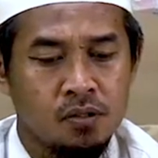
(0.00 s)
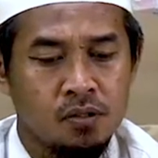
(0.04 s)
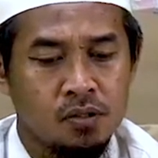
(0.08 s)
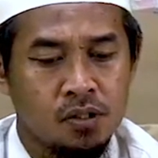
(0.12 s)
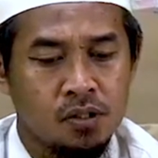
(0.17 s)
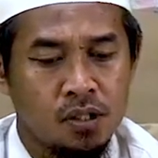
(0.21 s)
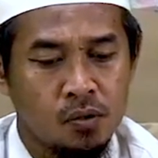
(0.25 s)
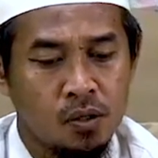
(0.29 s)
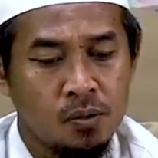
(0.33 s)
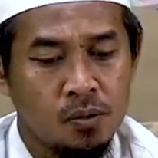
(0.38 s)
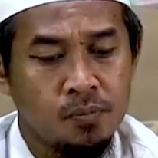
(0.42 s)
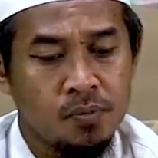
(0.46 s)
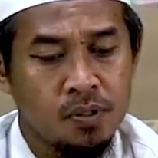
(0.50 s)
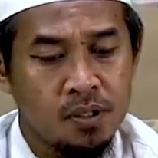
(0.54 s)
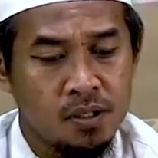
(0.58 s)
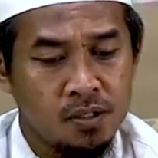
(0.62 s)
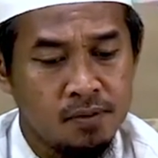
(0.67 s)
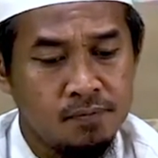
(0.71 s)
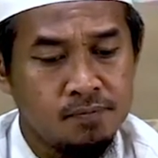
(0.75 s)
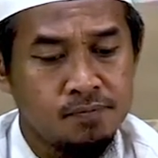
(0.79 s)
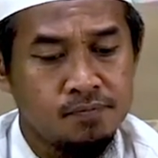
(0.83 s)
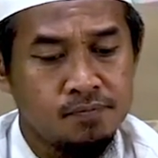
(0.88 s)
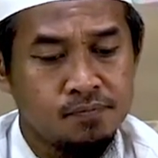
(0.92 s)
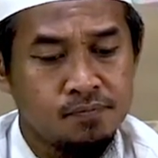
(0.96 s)

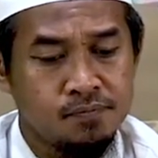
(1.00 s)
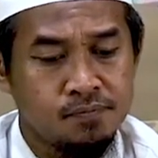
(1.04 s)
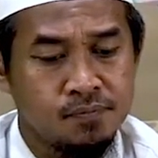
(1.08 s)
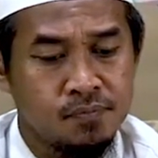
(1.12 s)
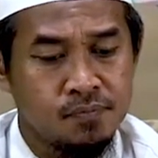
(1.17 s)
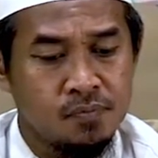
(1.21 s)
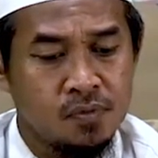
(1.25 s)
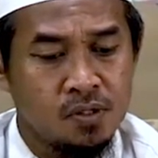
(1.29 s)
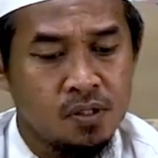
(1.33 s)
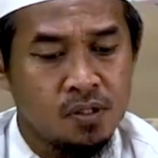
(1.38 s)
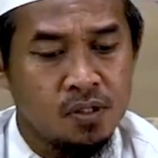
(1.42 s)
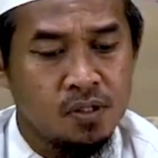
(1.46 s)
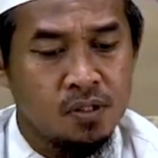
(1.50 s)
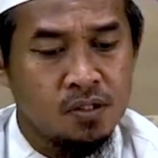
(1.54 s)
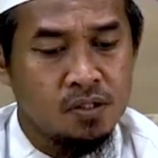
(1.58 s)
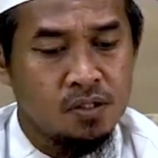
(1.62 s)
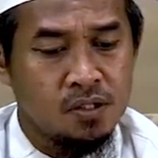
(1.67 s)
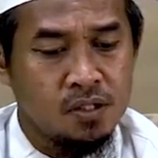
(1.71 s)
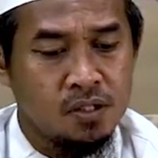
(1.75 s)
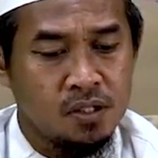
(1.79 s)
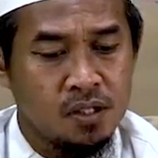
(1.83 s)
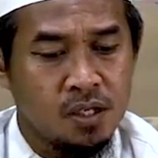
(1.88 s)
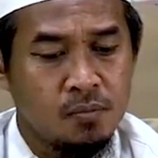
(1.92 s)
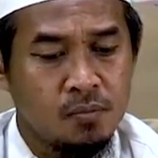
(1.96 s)
Jawabnya,
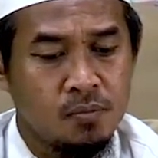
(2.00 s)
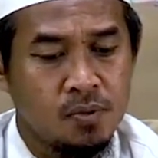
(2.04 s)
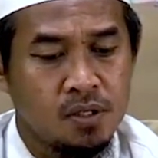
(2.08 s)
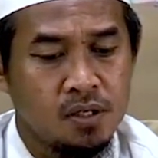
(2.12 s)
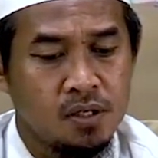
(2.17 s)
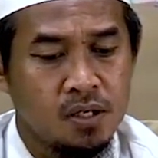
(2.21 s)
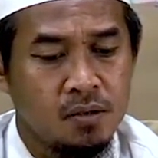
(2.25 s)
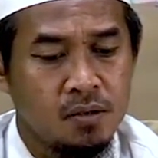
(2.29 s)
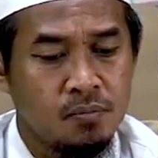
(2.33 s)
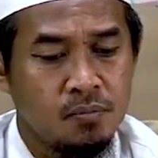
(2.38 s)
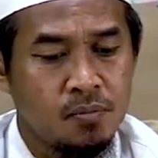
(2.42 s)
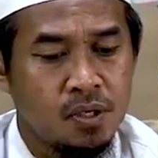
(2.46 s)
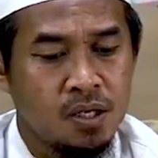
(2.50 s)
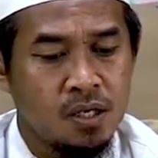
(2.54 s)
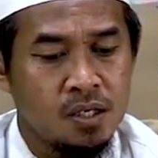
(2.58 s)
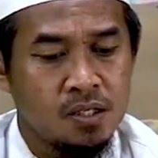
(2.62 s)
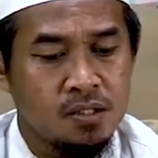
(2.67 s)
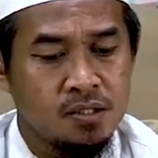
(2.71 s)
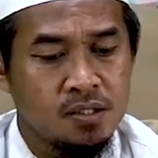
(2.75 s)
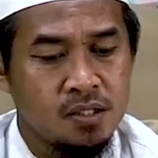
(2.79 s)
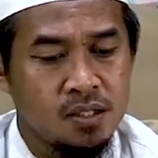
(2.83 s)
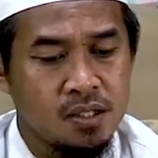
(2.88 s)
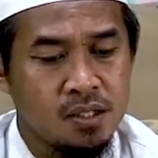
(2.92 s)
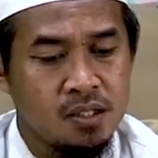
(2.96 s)
siam di dalam
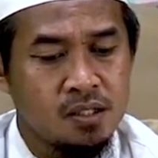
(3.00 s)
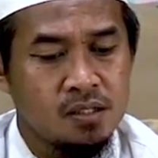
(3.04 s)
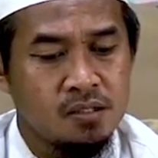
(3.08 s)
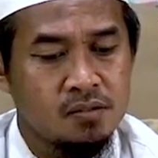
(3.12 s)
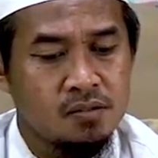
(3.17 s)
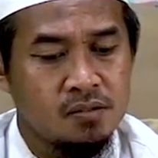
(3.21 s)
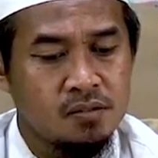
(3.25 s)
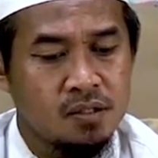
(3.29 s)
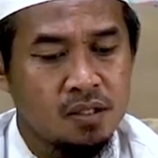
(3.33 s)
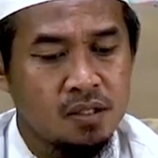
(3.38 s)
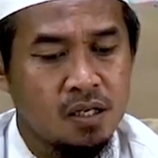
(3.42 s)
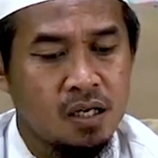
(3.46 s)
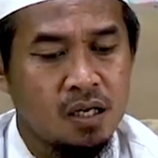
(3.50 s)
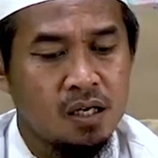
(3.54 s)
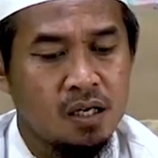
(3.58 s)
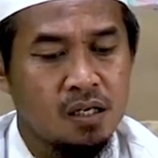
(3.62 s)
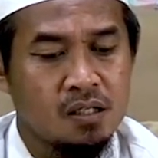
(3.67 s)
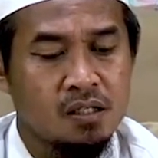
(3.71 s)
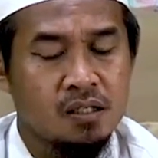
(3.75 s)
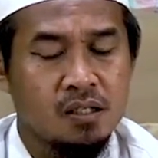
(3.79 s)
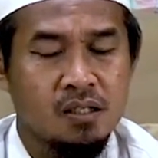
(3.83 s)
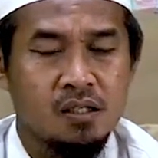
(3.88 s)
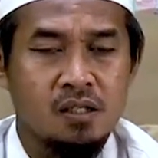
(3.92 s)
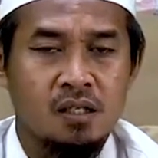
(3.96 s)
bahasa
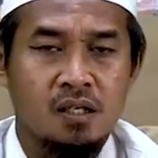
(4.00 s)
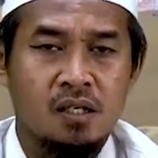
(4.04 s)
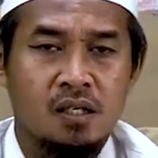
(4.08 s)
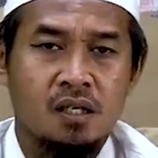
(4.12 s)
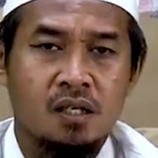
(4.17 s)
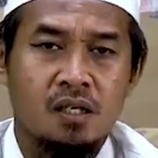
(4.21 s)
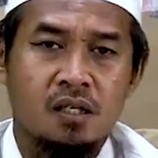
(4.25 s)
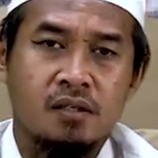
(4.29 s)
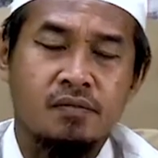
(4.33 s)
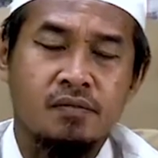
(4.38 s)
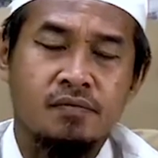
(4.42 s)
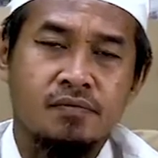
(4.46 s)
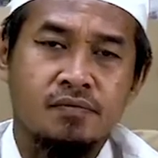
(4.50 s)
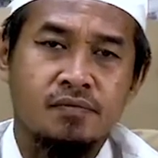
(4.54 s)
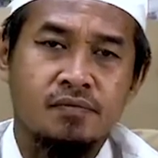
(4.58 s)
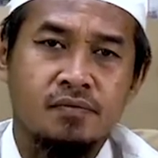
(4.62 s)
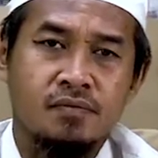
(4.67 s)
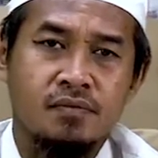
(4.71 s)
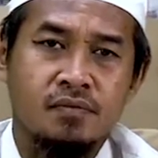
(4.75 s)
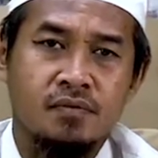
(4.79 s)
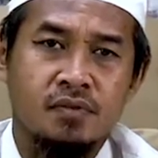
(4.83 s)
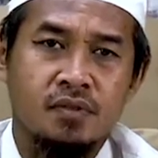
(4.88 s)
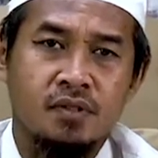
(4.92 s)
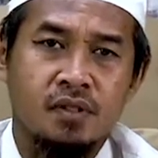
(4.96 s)
artinya
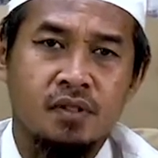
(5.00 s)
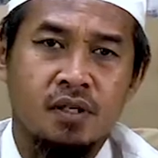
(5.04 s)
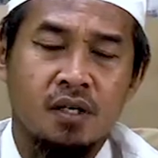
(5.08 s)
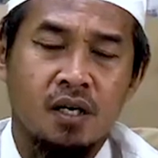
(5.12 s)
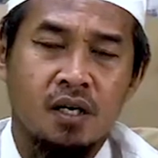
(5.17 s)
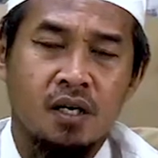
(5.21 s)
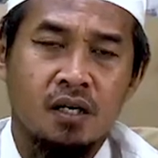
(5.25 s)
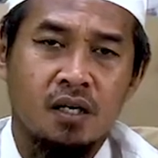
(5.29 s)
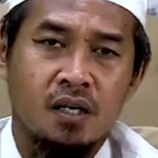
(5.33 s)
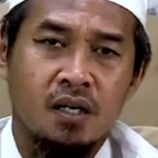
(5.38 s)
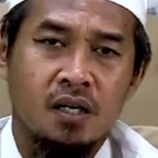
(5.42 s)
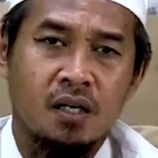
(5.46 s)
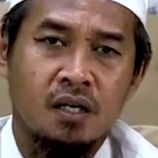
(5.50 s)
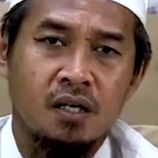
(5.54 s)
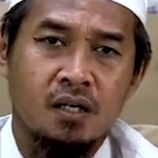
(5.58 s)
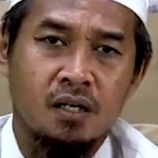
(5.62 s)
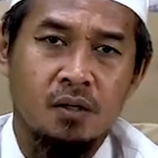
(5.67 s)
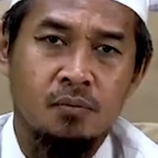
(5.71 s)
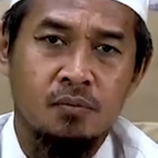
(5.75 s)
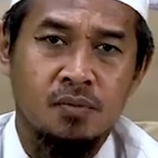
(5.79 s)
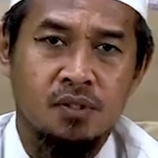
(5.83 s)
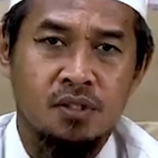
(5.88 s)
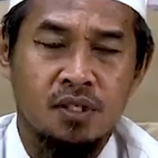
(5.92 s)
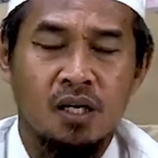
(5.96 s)

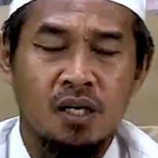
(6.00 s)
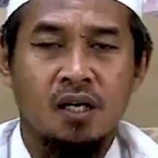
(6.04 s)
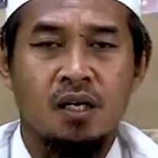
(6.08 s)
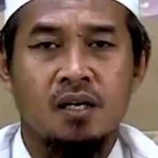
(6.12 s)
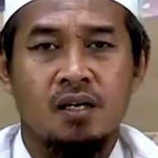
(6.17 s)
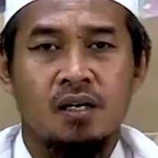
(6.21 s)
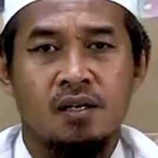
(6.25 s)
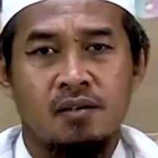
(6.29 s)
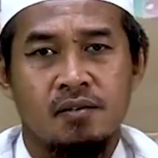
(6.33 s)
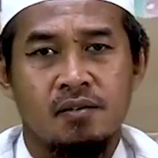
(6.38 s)
adalah imsak.